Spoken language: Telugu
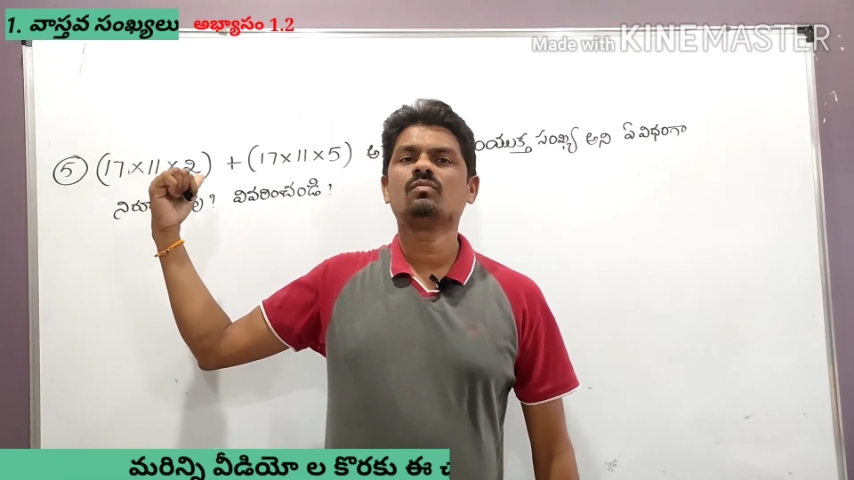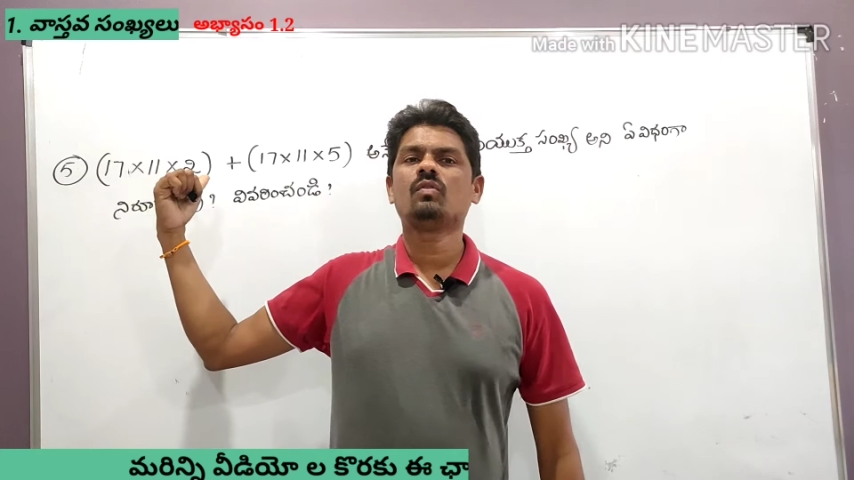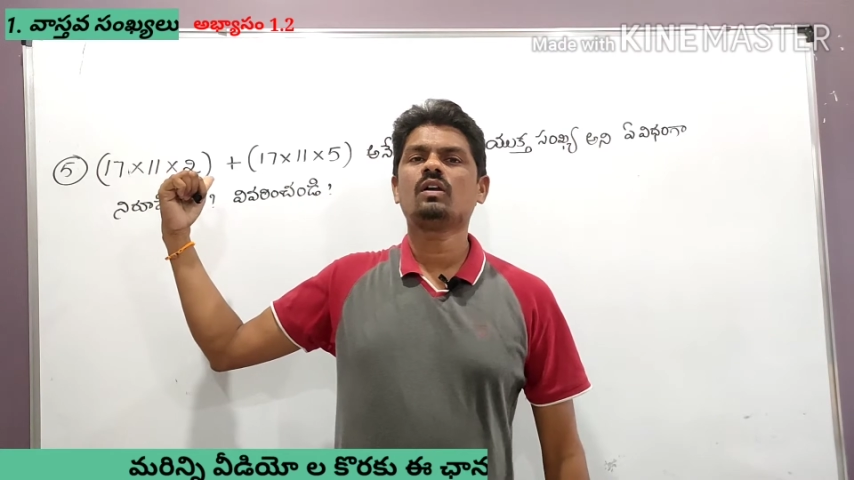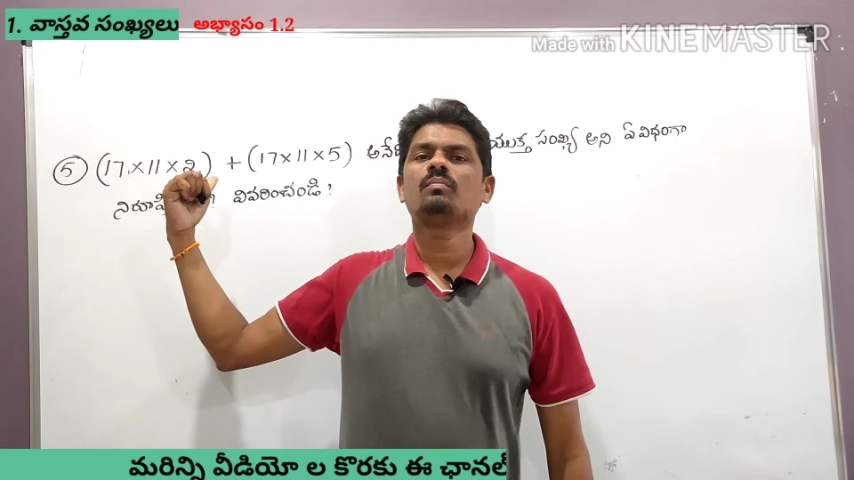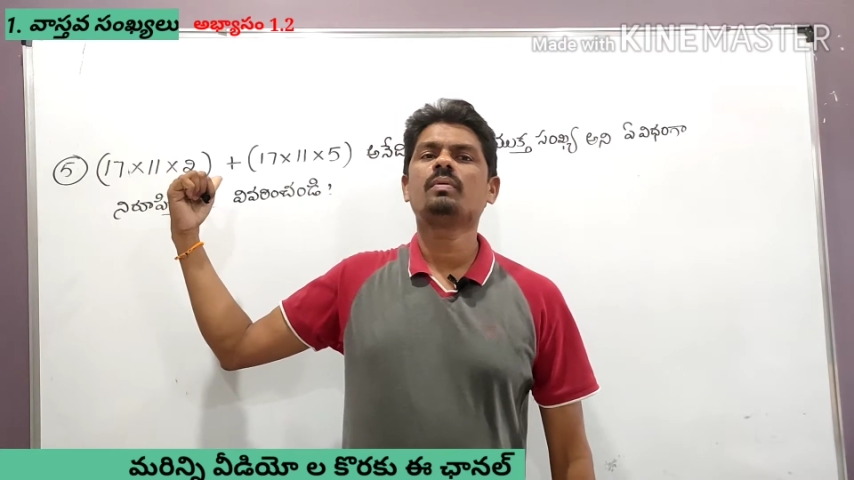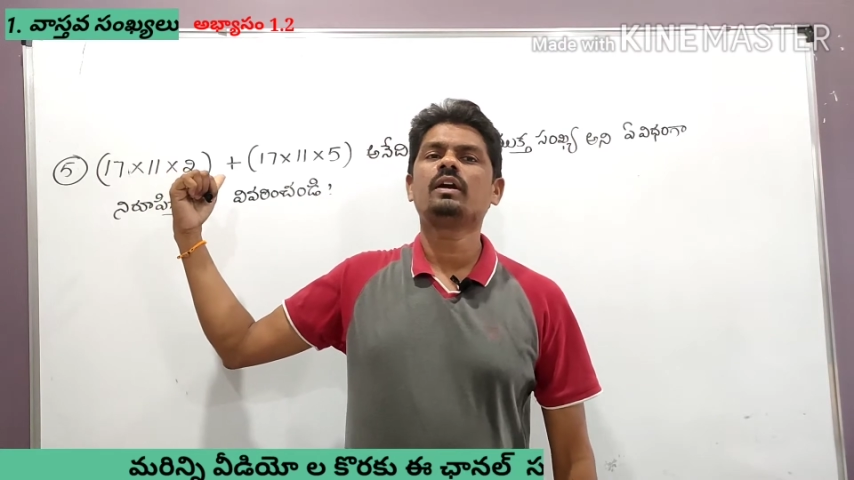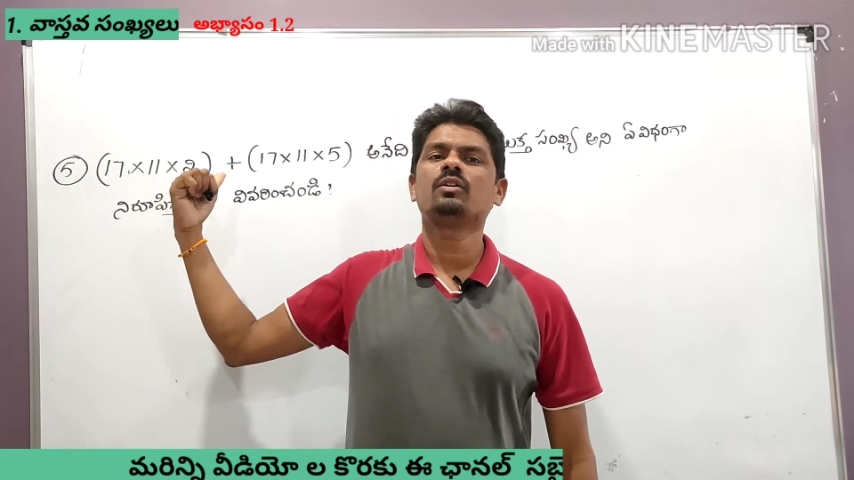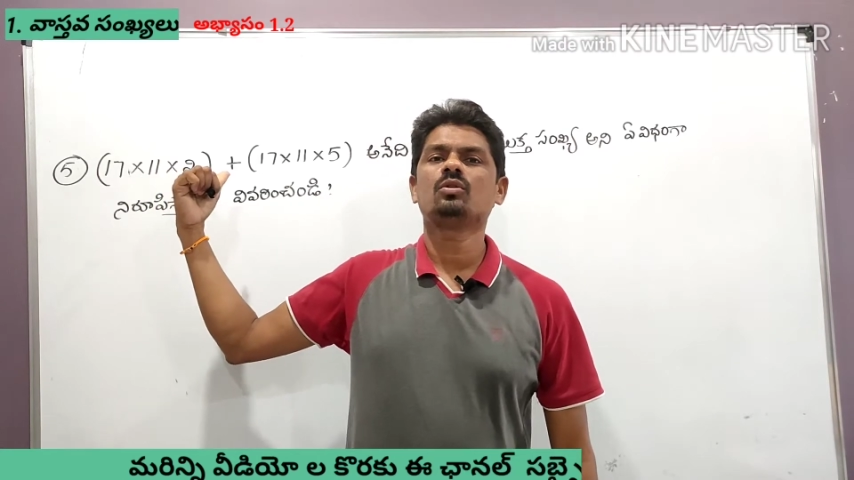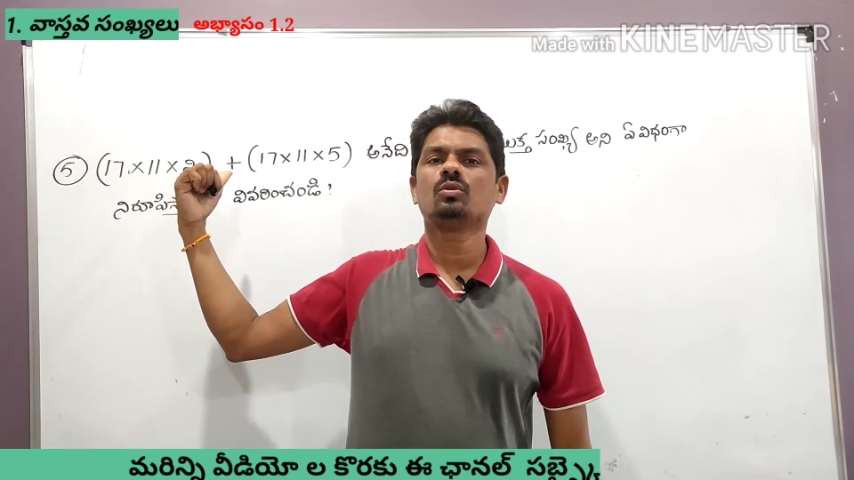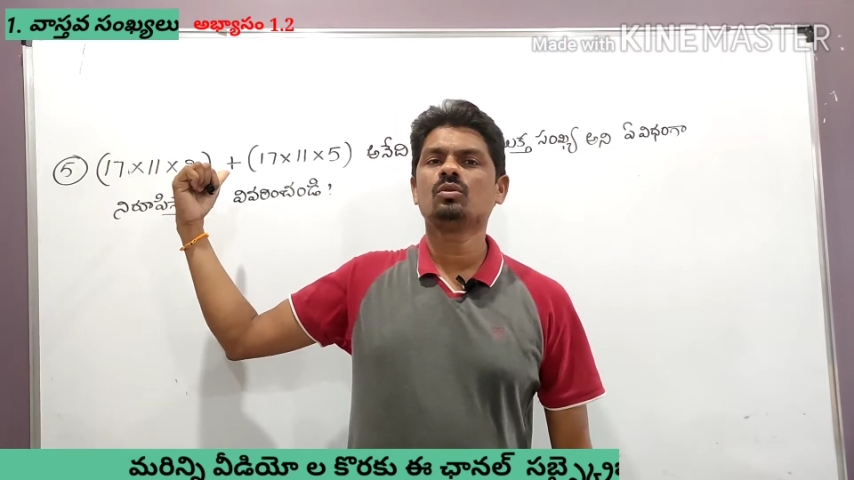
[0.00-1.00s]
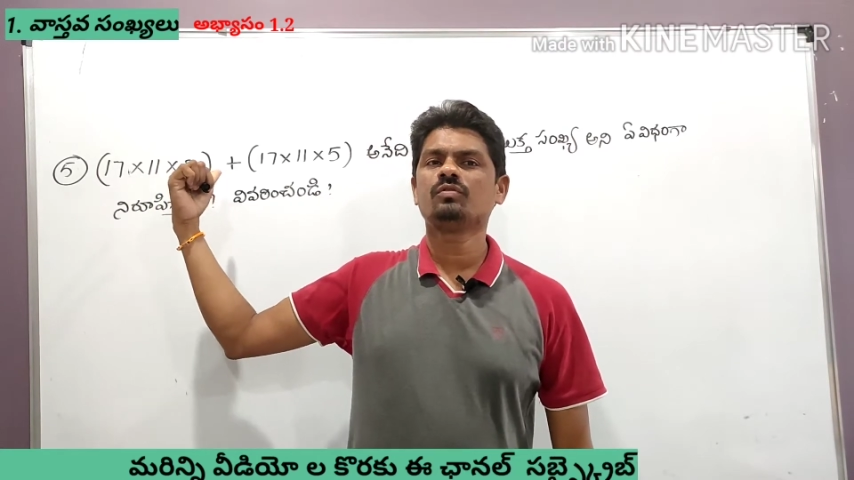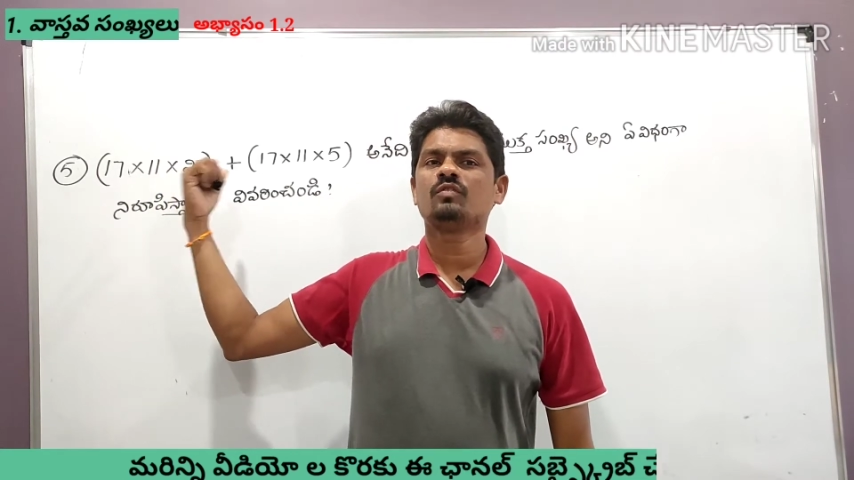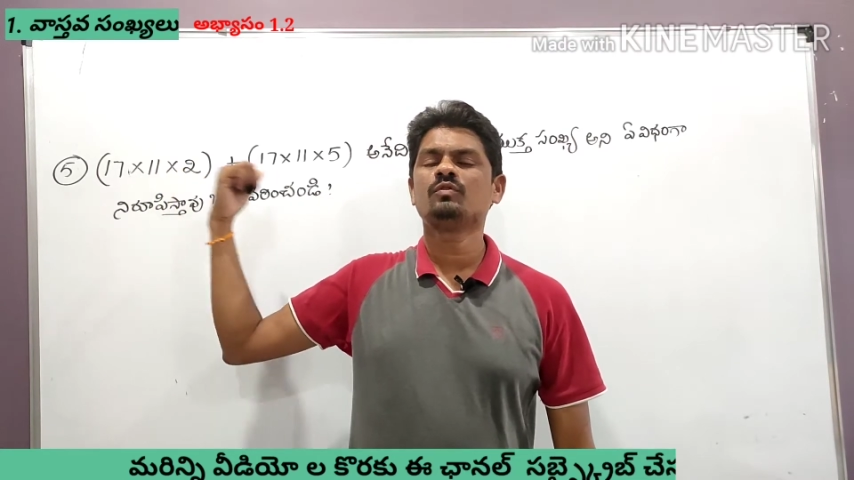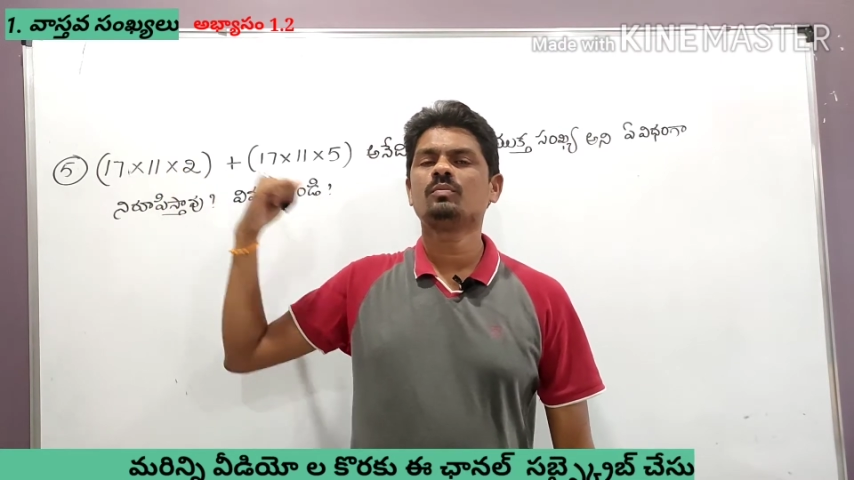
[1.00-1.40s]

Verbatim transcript: వన్ పాయింట్ టూలో ఫిఫ్త్